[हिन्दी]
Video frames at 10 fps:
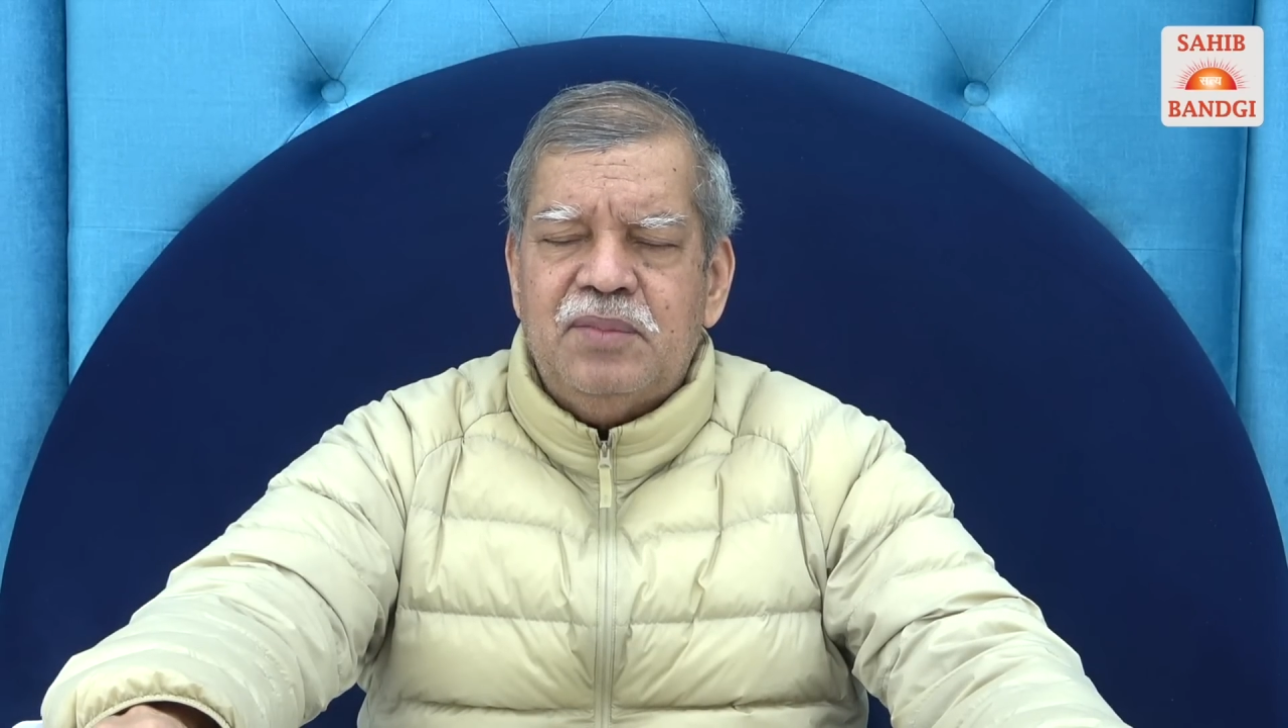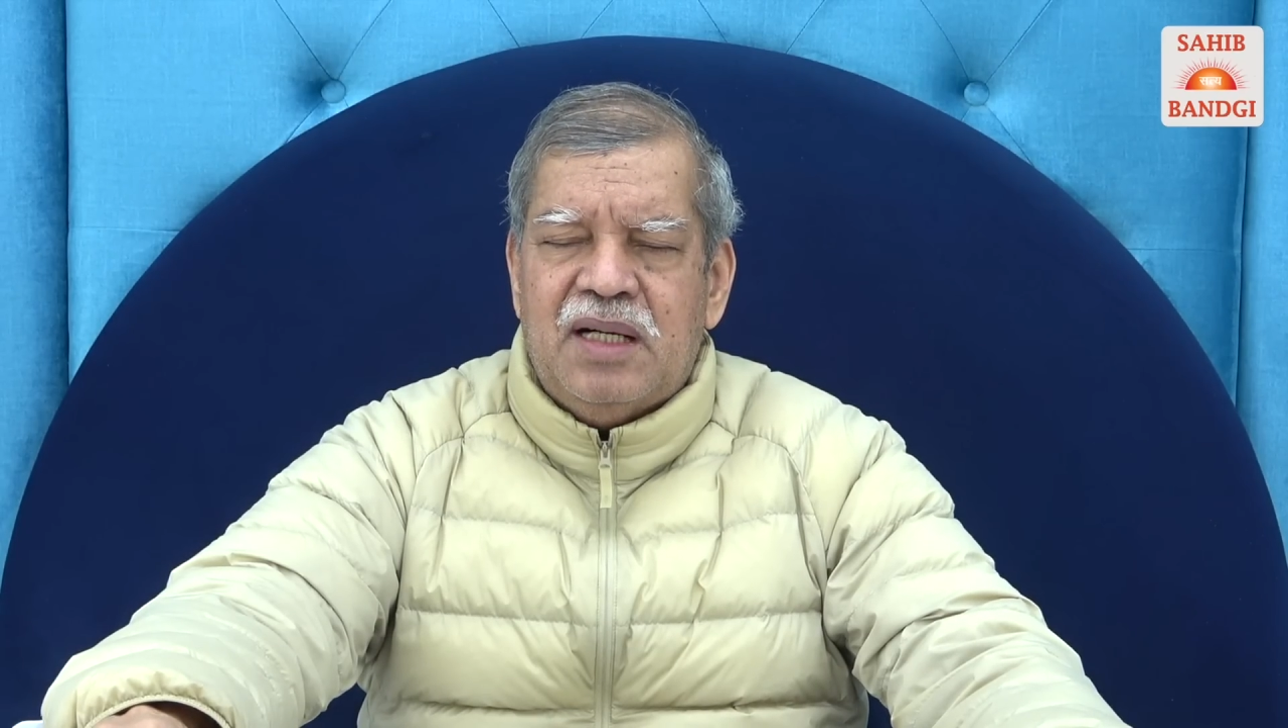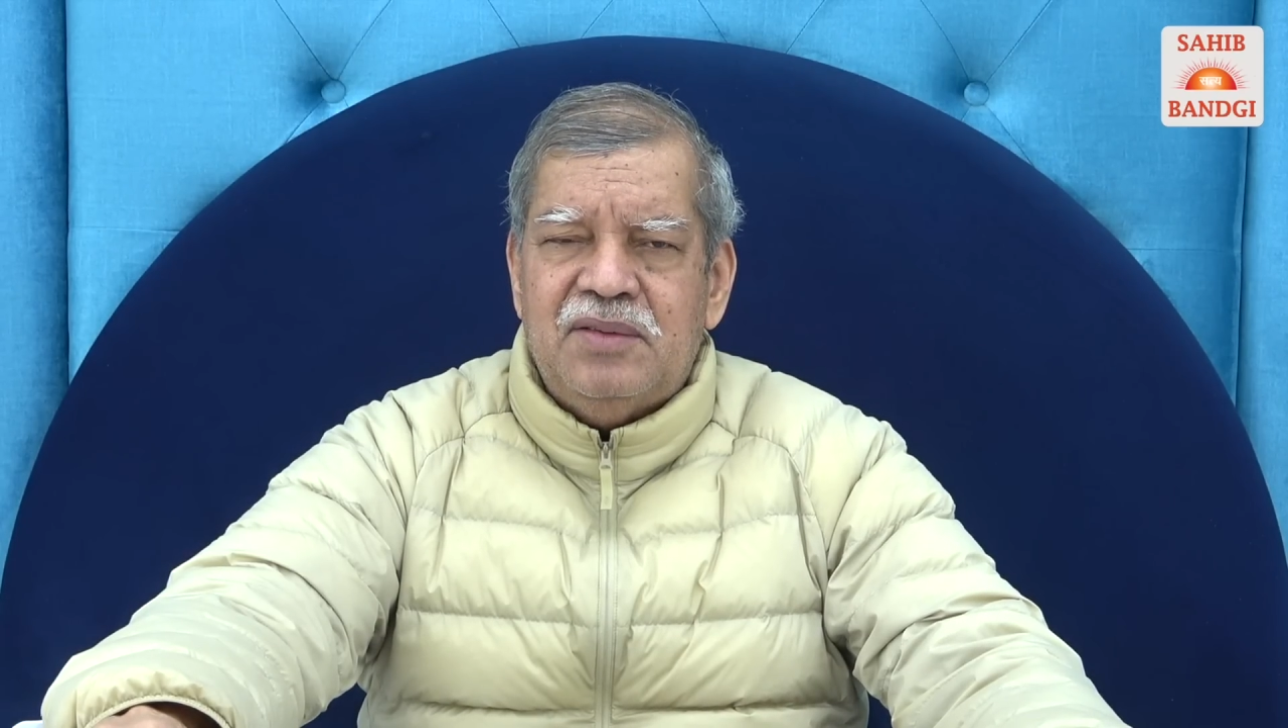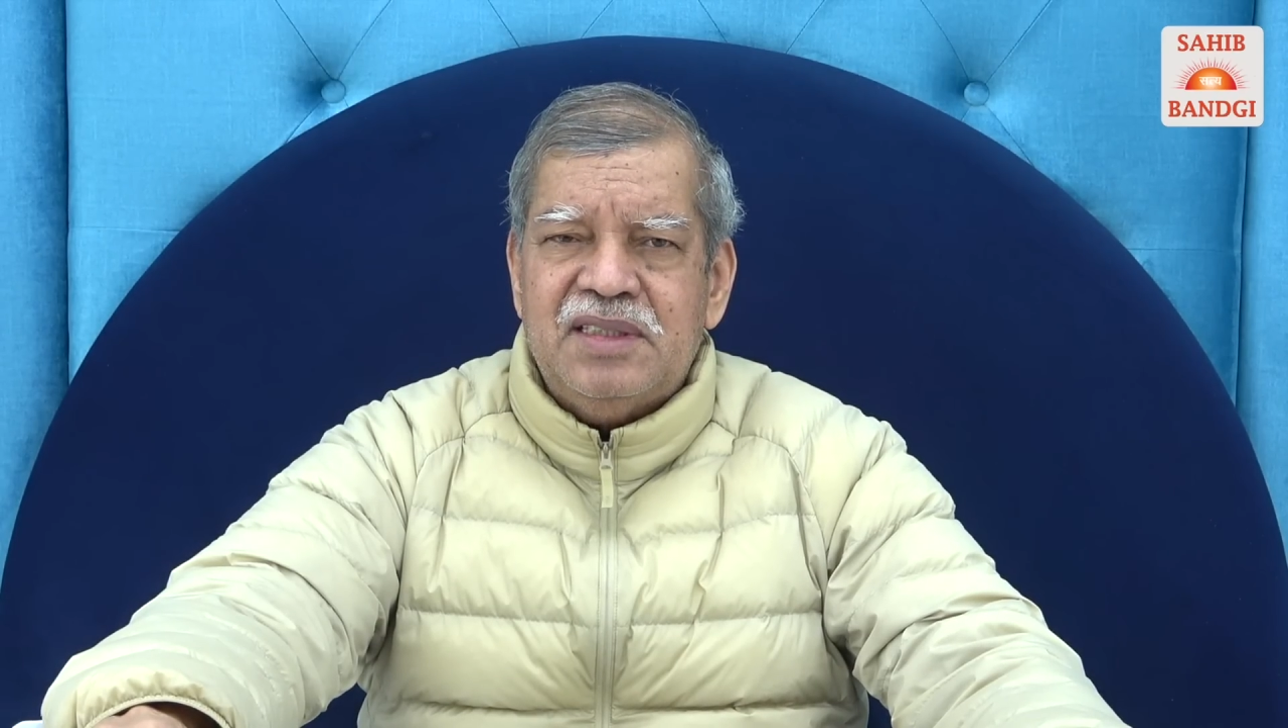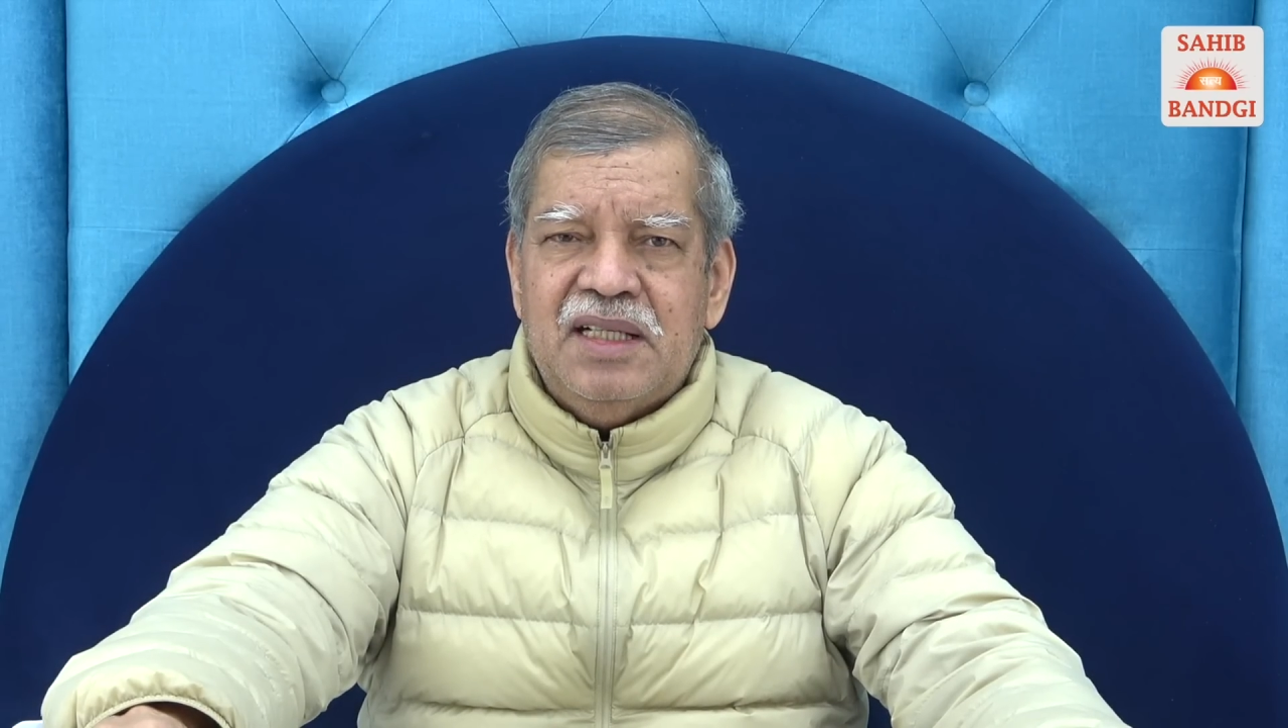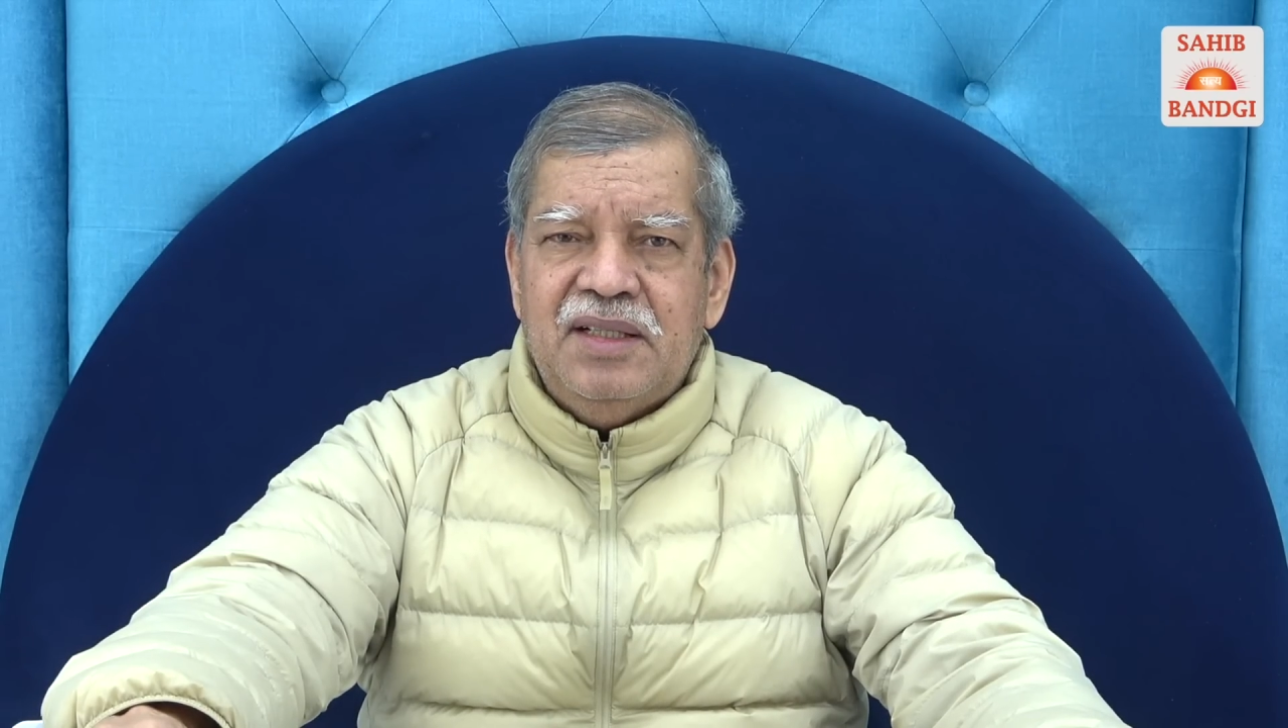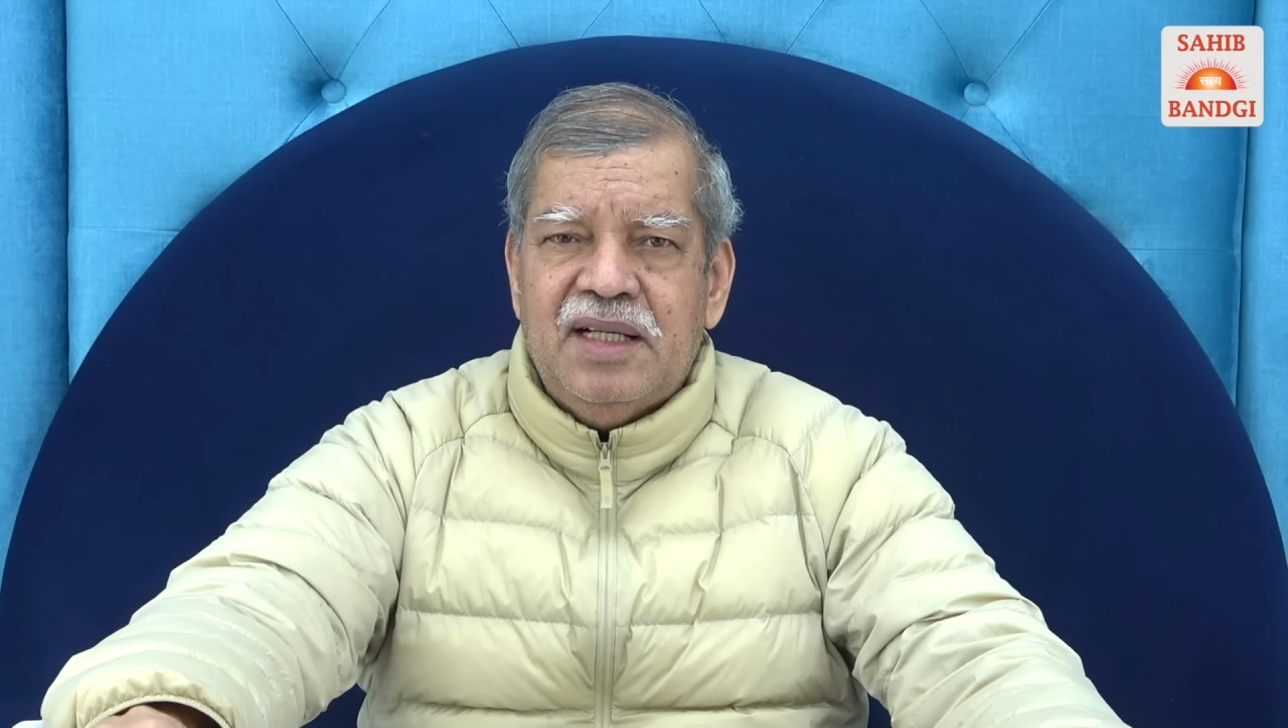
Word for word: परावर्तन